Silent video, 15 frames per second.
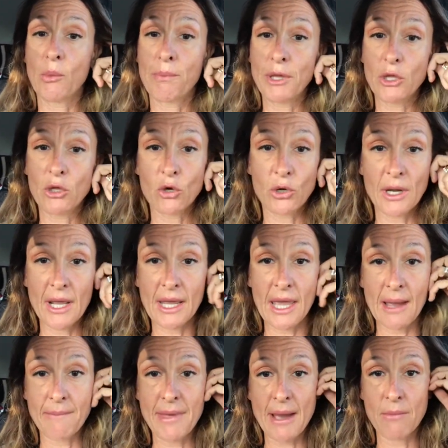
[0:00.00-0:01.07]
l'opinione
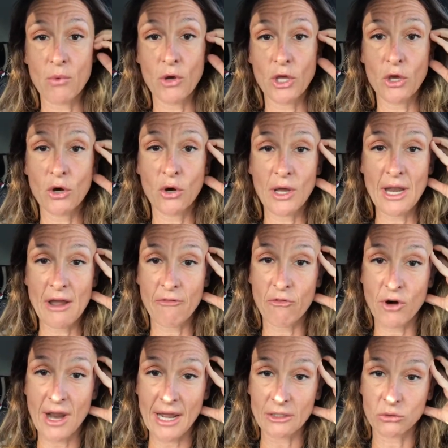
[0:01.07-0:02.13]
che abbiamo io e
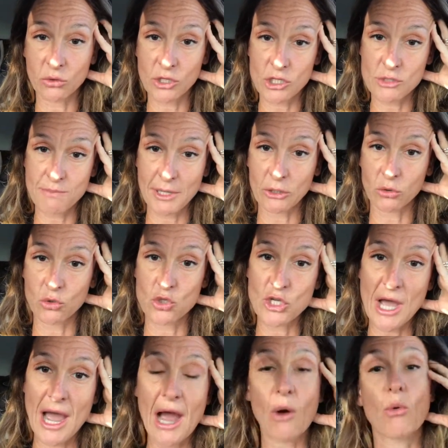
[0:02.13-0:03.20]
l'avvocato rispetto
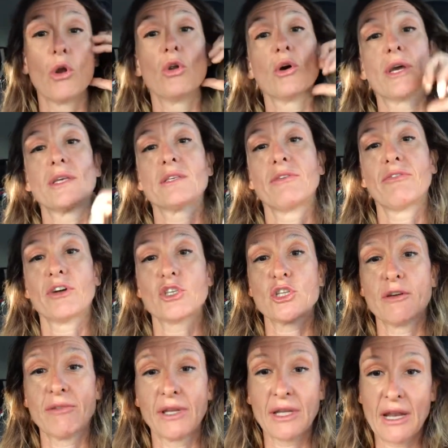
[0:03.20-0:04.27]
già a quello che si
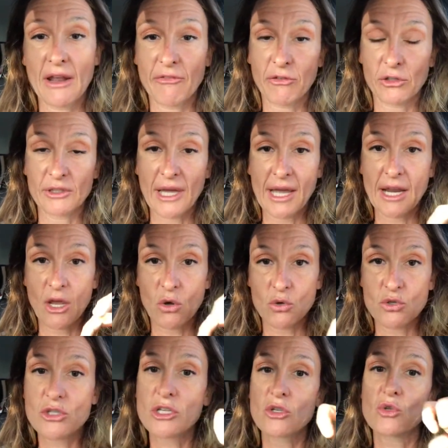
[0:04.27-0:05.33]
faceva nell'affrontare le
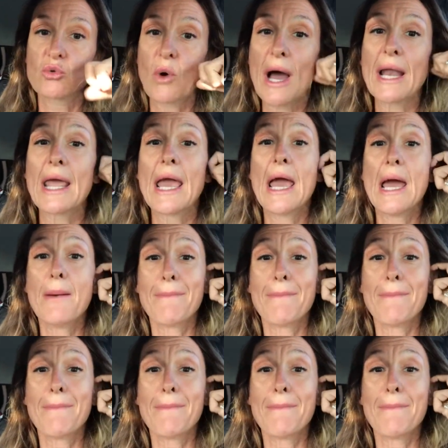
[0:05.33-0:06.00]
consensuali,